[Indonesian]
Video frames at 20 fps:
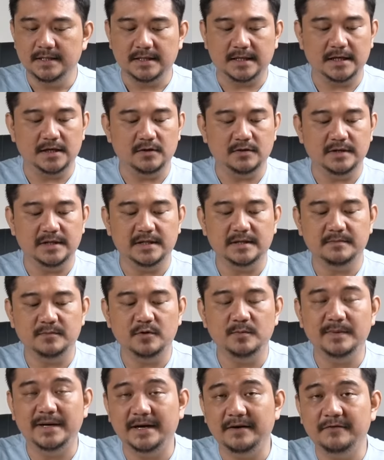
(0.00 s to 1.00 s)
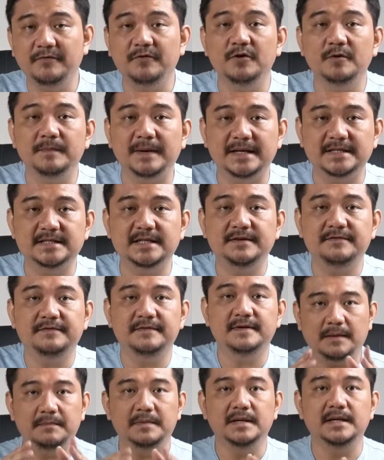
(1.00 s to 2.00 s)
kalau kita mau main full pasif
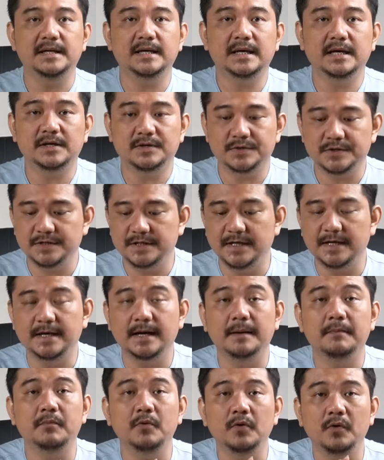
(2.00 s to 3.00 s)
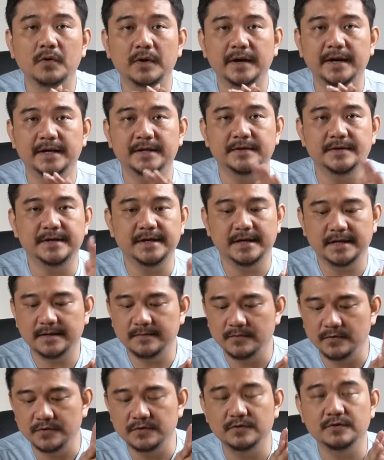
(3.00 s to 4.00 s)
kabelnya harus digabung gitu ya
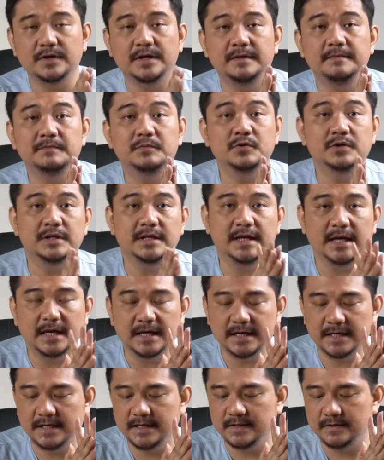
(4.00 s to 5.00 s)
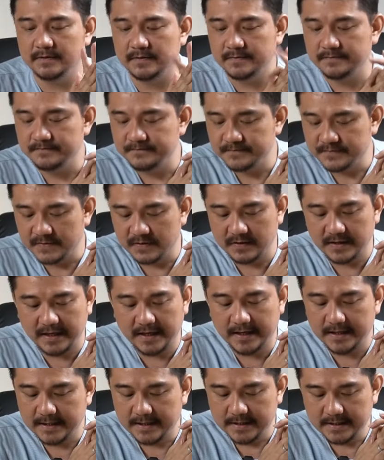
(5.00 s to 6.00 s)
untuk inputnya gitu oke
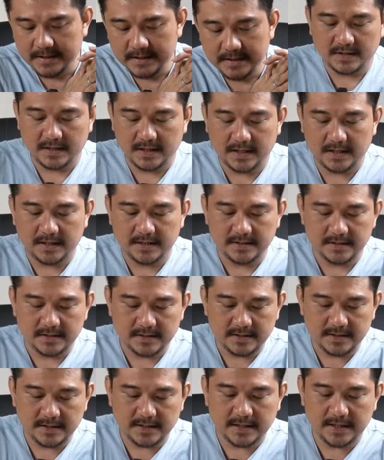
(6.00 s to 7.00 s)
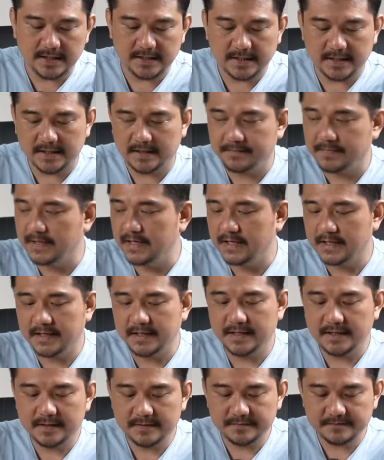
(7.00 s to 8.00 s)
okay. nah kita lihat ada apa
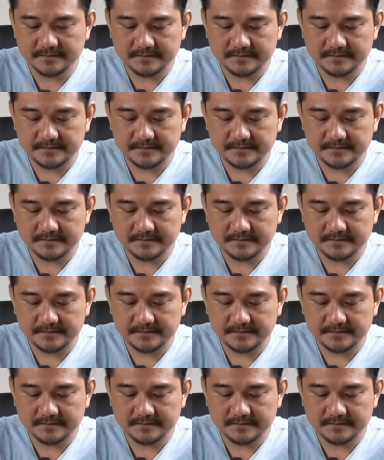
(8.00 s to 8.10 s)
lagi